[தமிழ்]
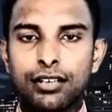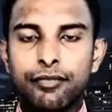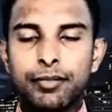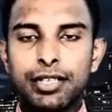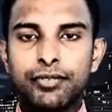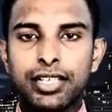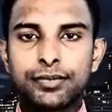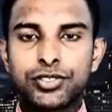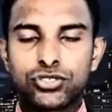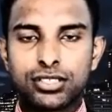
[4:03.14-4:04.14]
விமல்
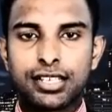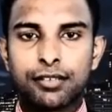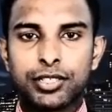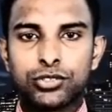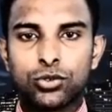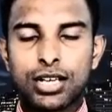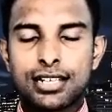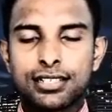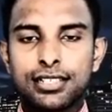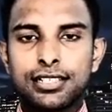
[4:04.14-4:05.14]
வீரவம்ச
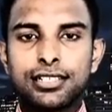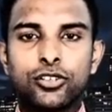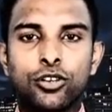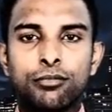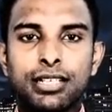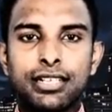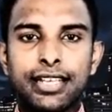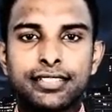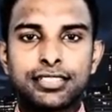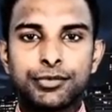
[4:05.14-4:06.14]
தெரிவித்துள்ளார் கொழும்பில்
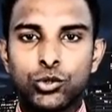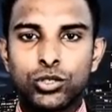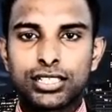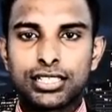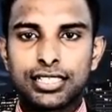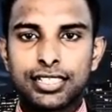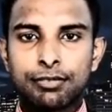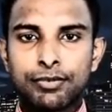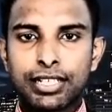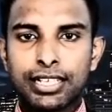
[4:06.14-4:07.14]
நேற்றிரவு
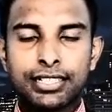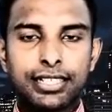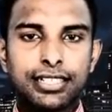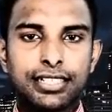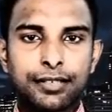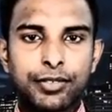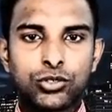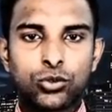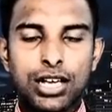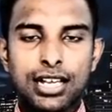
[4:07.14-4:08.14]
ஊடகங்களிடம் அவர் இதனை
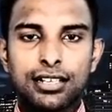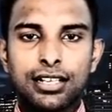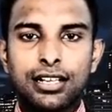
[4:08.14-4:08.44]
தெரிவித்துள்ளார்